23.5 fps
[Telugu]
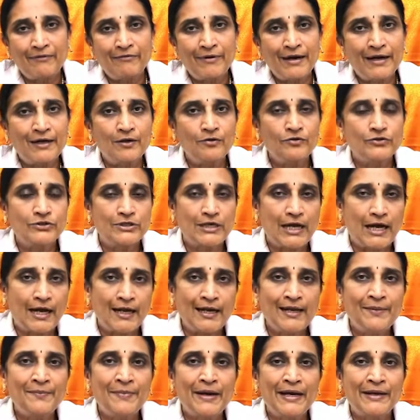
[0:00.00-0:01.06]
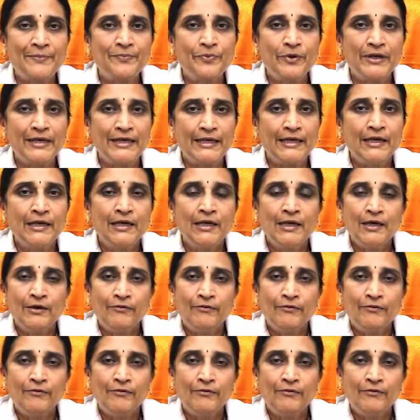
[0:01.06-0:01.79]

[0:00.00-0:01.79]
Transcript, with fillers: అలవాట్లు చాలా మారిపోయినాయి